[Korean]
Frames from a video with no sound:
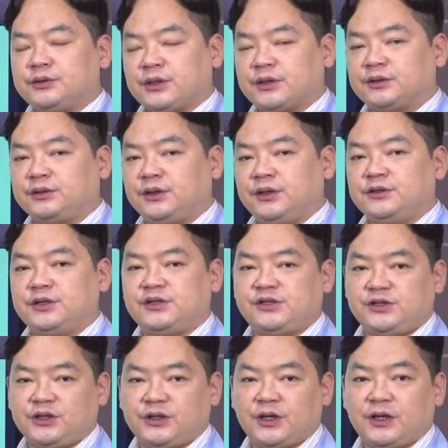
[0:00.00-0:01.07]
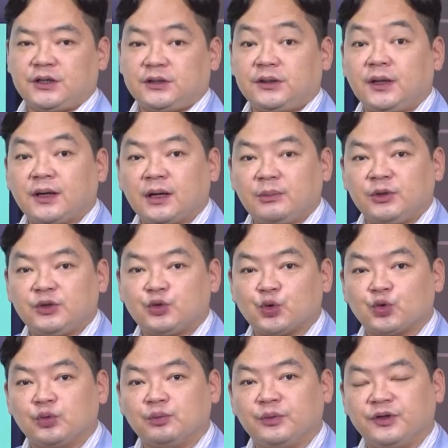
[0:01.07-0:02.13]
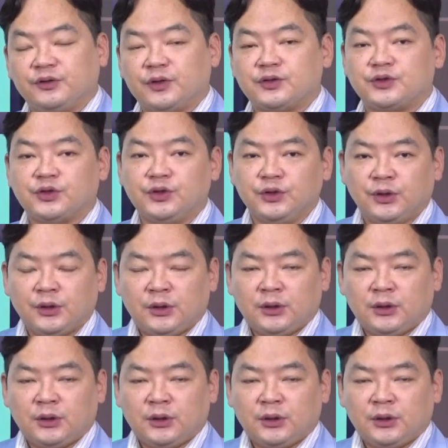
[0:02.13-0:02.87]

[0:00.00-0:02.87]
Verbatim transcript: 자, 그때 이제 시장의 기대감이 조금 있었죠.